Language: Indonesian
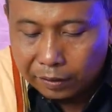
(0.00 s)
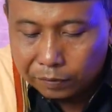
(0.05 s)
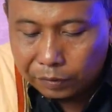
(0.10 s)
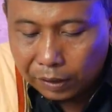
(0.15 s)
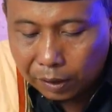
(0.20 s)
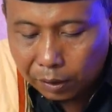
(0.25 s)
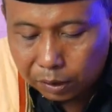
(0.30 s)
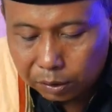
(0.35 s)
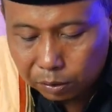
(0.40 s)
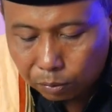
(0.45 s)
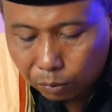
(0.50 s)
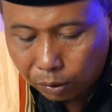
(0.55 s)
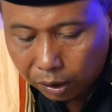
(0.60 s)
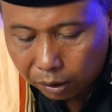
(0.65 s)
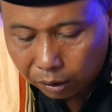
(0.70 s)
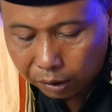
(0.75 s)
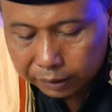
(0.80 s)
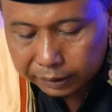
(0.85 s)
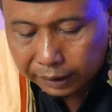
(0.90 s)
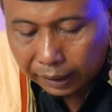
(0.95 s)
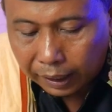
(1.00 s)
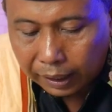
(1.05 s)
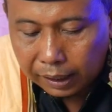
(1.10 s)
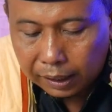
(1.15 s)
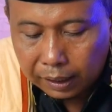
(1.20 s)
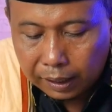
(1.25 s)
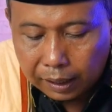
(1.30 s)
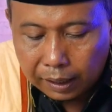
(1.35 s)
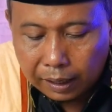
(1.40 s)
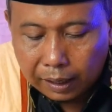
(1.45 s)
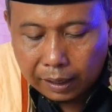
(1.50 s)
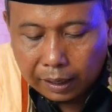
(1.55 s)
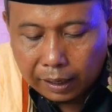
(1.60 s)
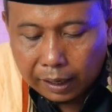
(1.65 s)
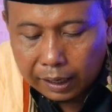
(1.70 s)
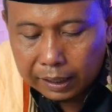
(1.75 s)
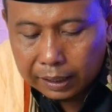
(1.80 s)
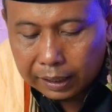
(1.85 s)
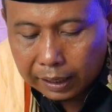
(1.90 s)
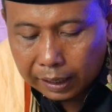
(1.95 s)
faqad warada
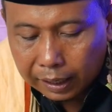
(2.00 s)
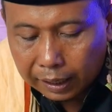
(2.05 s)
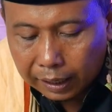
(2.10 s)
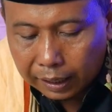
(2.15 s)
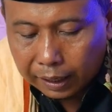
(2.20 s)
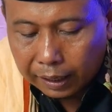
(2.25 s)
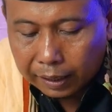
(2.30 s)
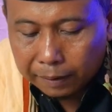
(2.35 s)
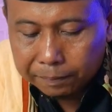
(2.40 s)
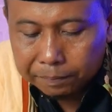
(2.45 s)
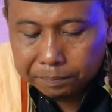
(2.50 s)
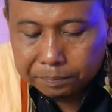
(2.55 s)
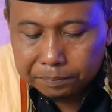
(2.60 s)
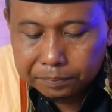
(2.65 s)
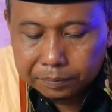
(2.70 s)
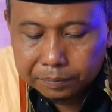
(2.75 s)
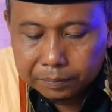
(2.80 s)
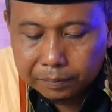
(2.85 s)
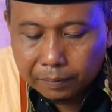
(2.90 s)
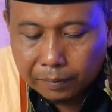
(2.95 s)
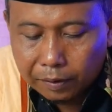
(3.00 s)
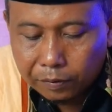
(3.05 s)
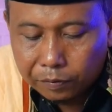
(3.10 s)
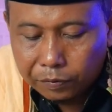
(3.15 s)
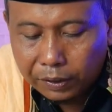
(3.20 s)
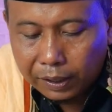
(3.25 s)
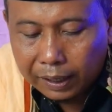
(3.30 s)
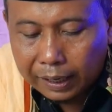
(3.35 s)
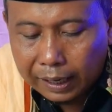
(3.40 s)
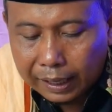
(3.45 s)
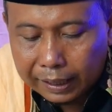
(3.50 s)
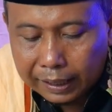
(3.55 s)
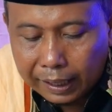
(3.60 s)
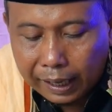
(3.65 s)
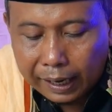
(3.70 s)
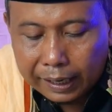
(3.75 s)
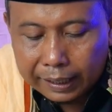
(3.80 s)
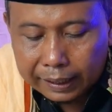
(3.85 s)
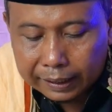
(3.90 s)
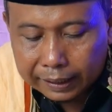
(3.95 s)
anna fi'la
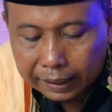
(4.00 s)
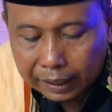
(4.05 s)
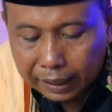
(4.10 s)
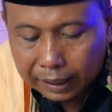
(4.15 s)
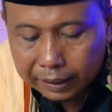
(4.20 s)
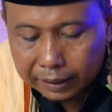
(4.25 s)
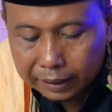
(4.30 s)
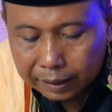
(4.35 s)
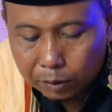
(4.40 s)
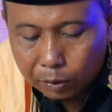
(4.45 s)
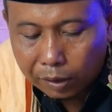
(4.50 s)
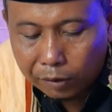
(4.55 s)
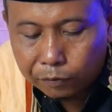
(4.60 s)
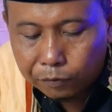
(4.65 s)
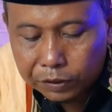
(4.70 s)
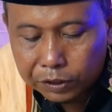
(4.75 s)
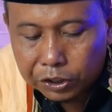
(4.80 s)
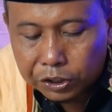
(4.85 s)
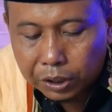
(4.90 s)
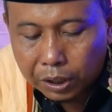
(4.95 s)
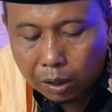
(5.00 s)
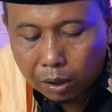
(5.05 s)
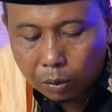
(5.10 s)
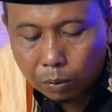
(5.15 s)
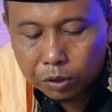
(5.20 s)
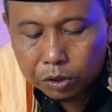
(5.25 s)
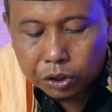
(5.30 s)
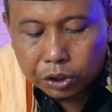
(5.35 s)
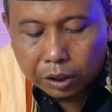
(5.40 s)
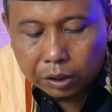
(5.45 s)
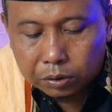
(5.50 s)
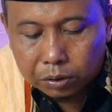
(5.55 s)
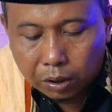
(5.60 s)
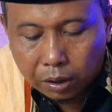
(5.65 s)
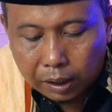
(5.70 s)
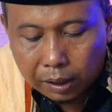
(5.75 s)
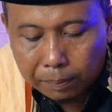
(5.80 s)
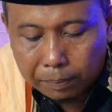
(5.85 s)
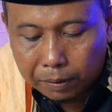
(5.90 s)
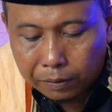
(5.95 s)
dhalika yunaffi syarra
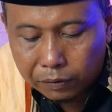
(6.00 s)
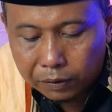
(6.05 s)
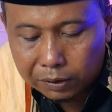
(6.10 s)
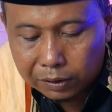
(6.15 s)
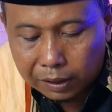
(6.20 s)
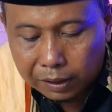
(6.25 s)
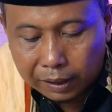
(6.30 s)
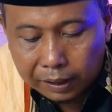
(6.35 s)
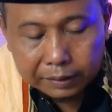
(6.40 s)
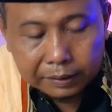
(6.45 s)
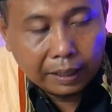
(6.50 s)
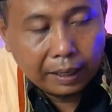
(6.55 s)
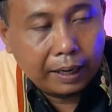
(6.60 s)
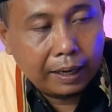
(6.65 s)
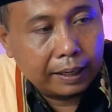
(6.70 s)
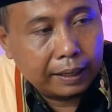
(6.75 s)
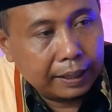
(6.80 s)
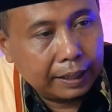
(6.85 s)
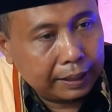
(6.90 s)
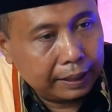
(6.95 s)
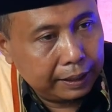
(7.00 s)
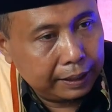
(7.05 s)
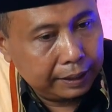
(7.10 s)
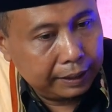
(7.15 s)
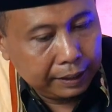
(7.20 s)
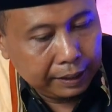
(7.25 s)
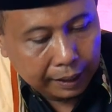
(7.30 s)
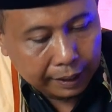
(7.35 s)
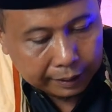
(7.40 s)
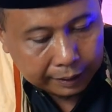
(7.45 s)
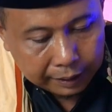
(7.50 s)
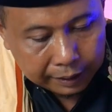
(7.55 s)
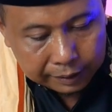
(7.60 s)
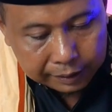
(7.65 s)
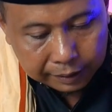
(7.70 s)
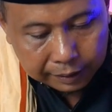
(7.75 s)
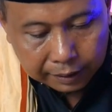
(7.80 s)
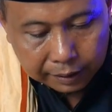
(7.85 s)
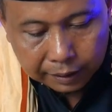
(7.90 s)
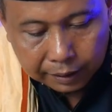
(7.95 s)
wasyaitana bi fadlillah taala. Karena ini akan
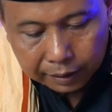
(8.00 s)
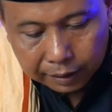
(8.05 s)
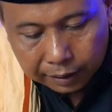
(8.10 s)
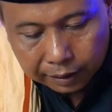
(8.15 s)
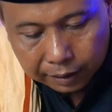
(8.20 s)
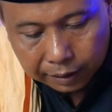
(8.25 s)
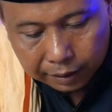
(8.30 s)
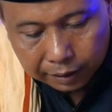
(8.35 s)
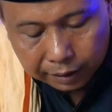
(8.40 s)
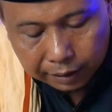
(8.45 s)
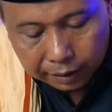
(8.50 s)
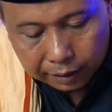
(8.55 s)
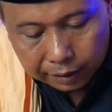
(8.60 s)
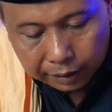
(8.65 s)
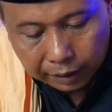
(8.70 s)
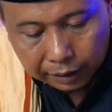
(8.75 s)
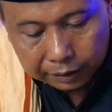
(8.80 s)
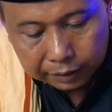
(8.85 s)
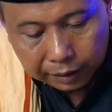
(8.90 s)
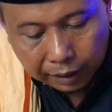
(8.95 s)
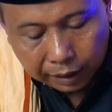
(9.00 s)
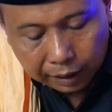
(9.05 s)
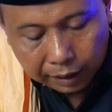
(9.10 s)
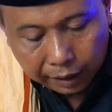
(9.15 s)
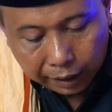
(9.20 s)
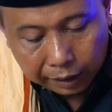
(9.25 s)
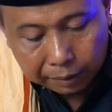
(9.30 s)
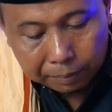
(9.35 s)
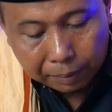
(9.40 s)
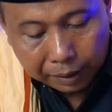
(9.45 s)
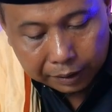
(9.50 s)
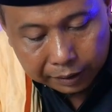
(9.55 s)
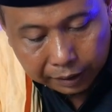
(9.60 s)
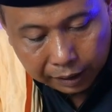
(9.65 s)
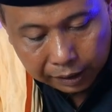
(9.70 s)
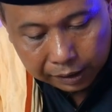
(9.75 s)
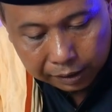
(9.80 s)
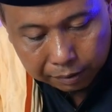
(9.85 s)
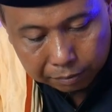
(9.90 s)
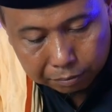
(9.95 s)
uh, di
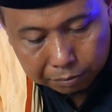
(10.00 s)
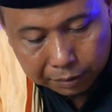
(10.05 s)
hikmahnya